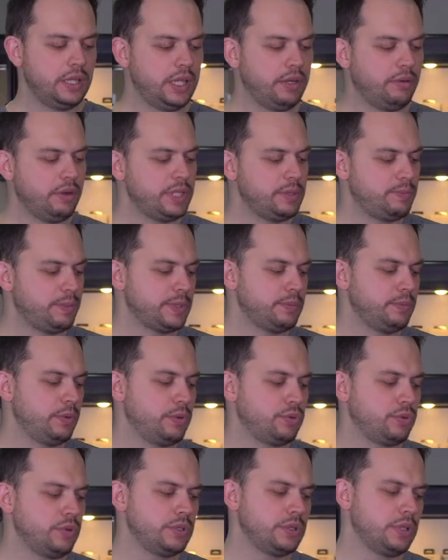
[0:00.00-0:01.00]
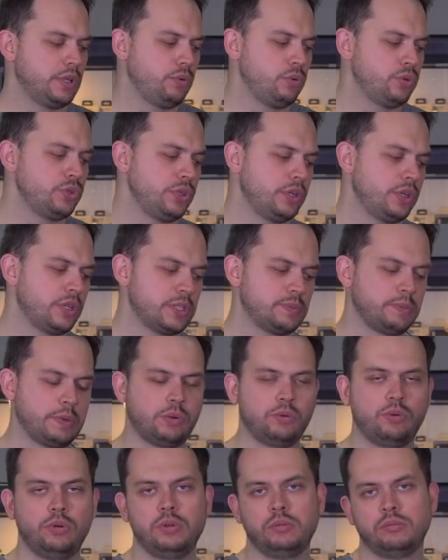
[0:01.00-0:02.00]
Давайте посмотрим, что это за наушники,
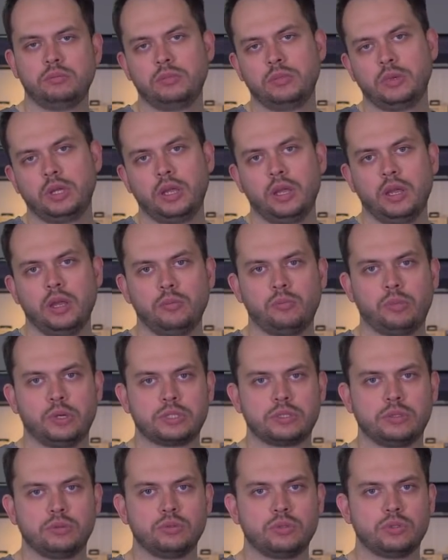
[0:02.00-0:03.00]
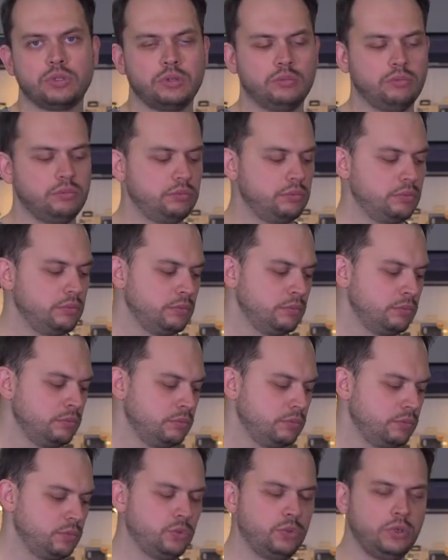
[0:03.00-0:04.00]
распакуем, послушаем,
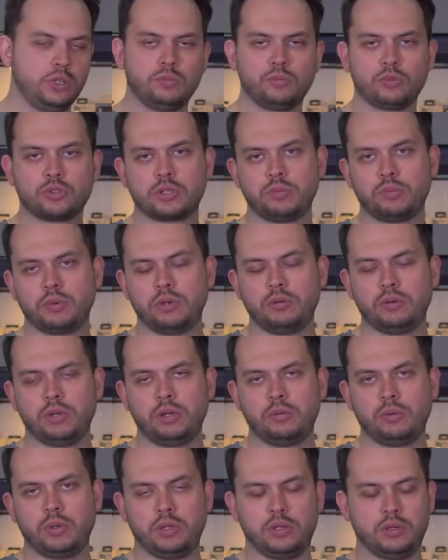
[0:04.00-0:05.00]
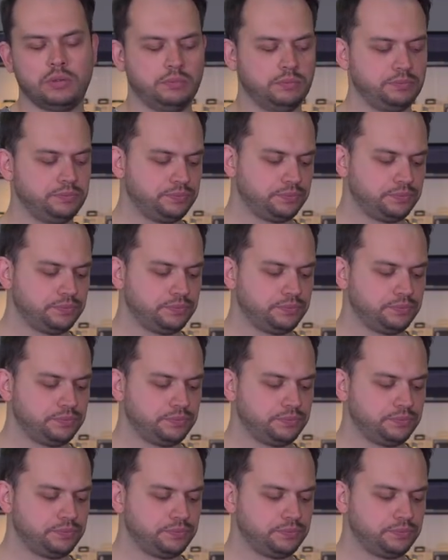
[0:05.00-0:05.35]
ну, немножко поговорим о них.